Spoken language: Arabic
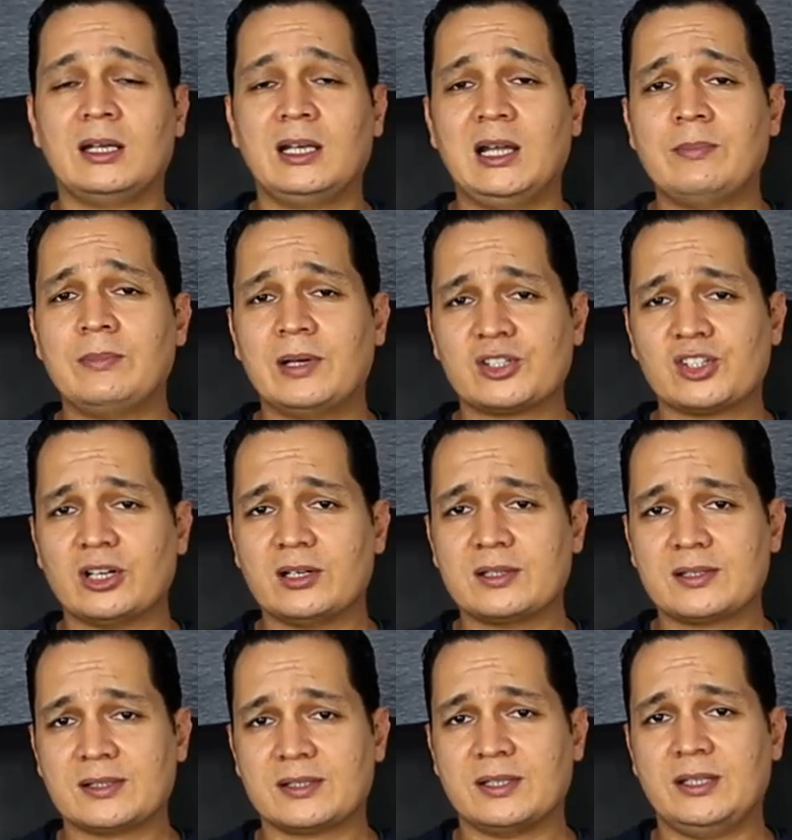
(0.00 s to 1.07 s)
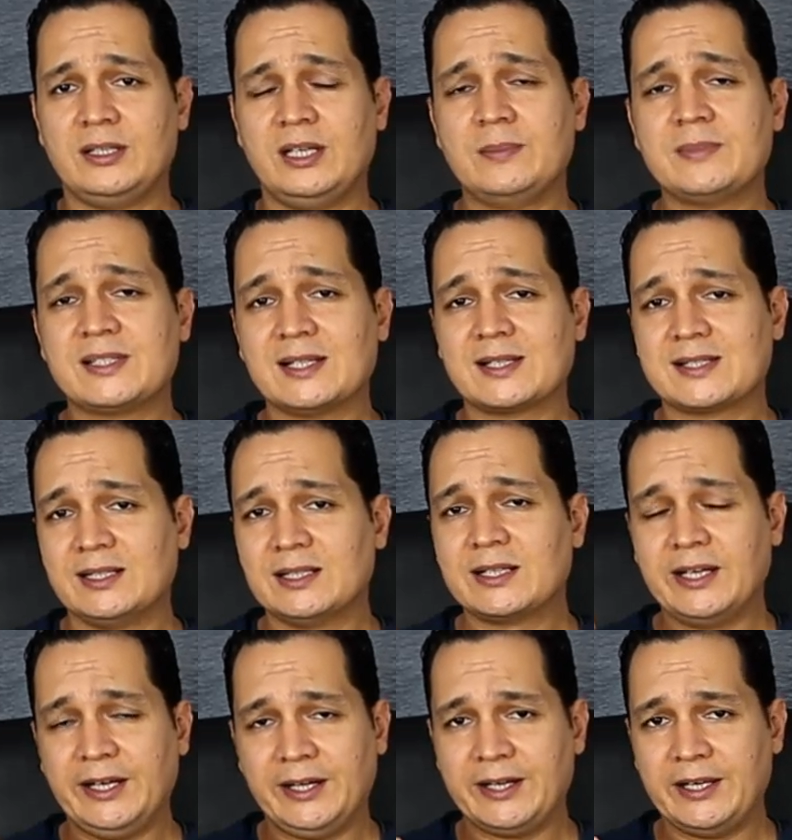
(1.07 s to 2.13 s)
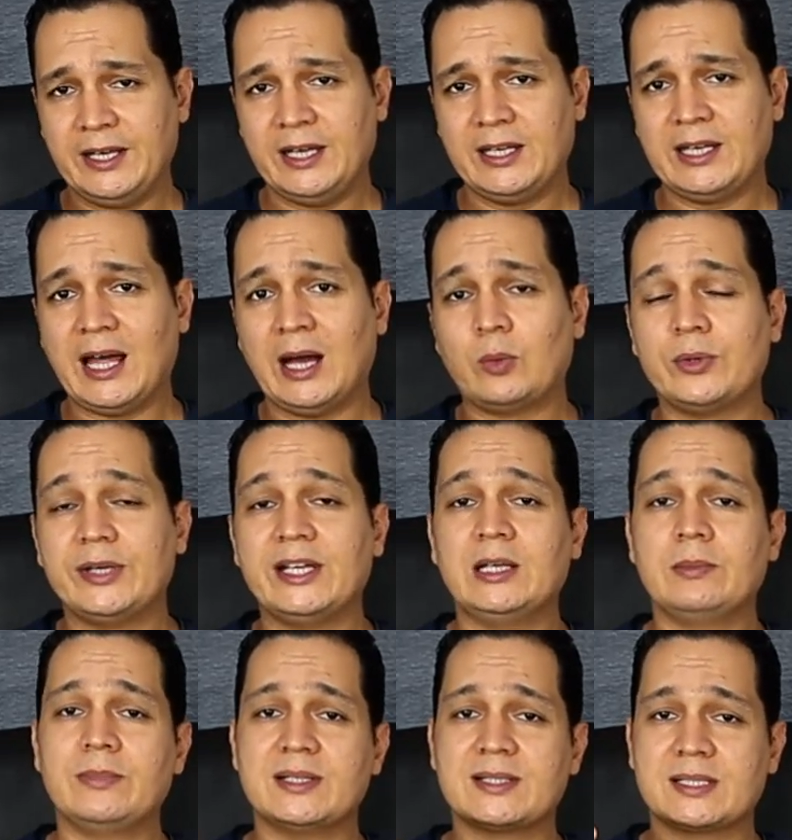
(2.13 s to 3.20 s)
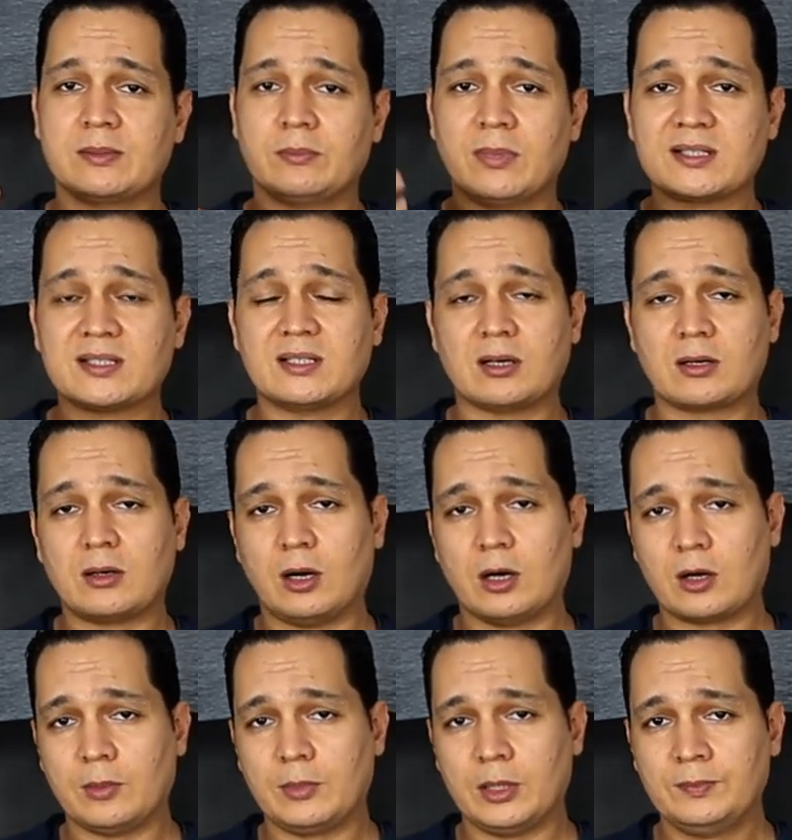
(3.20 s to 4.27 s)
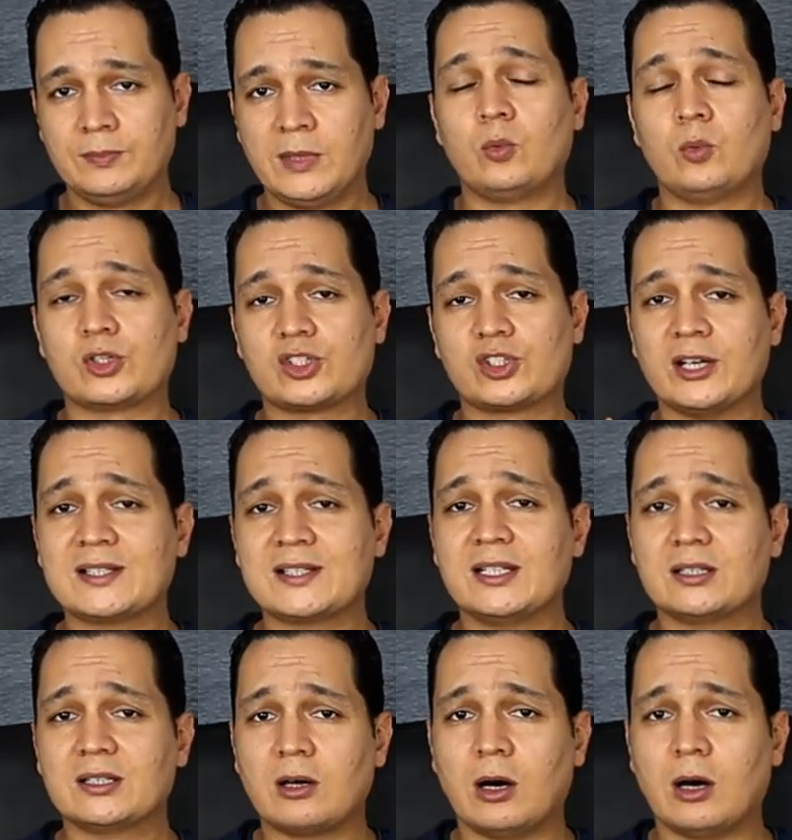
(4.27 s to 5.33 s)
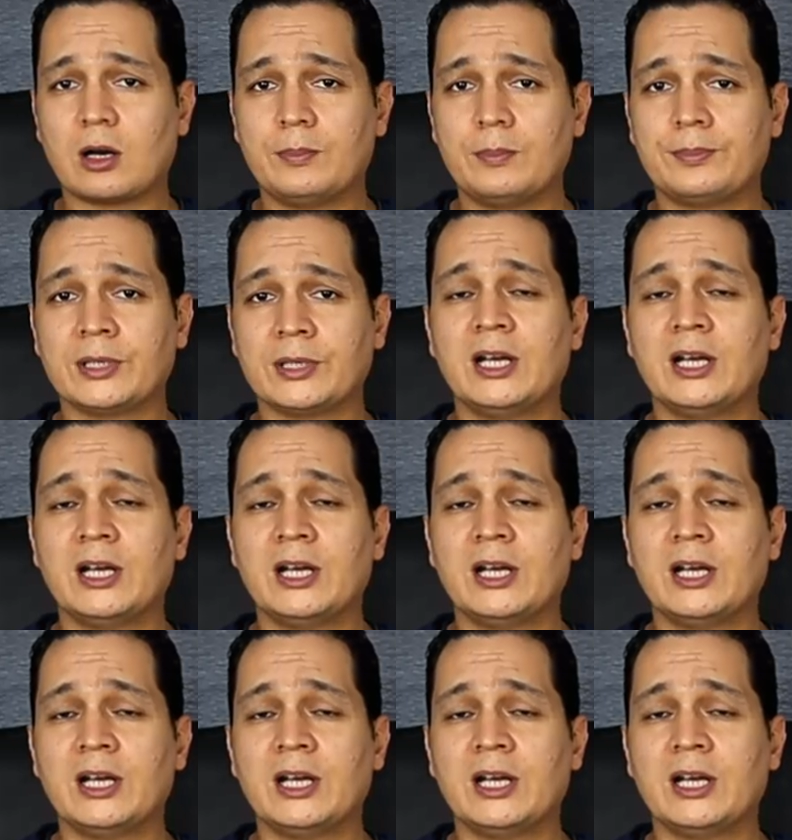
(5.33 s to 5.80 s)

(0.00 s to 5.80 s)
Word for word: لما شخص يمسك سلك عريان أو يلمس مصدر كهرباء والشخص يتكهرب